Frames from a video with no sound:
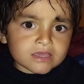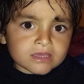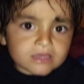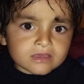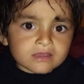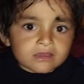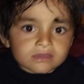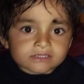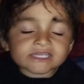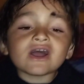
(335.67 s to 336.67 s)

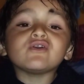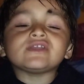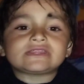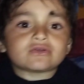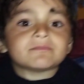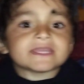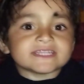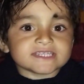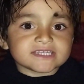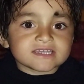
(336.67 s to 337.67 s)
क्या हुई तो
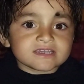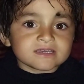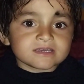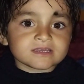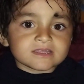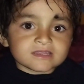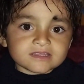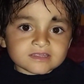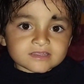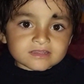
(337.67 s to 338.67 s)
मेरी
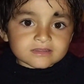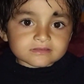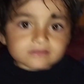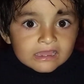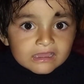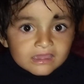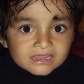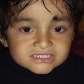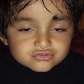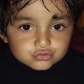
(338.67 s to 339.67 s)
स्कूटी
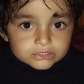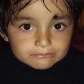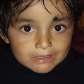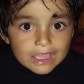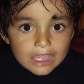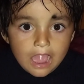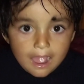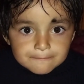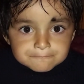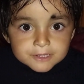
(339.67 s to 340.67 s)
स्कूटी में
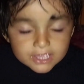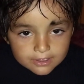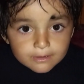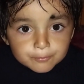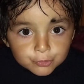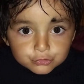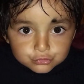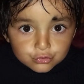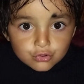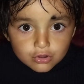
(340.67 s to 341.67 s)
आपने
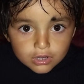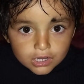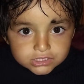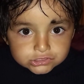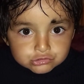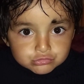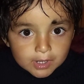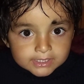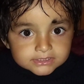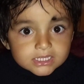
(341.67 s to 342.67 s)
फोटो
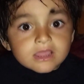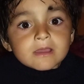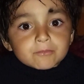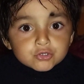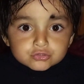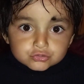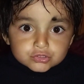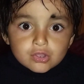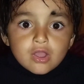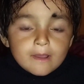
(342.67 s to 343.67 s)
खिंचवाई है फोटो
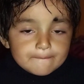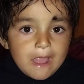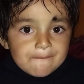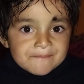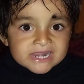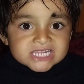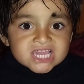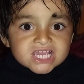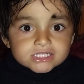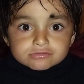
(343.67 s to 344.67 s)
तो पापा ने
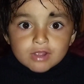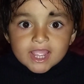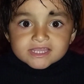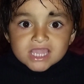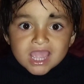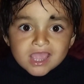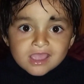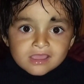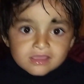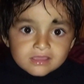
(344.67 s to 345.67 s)
खिंचवाई
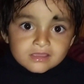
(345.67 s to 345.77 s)
है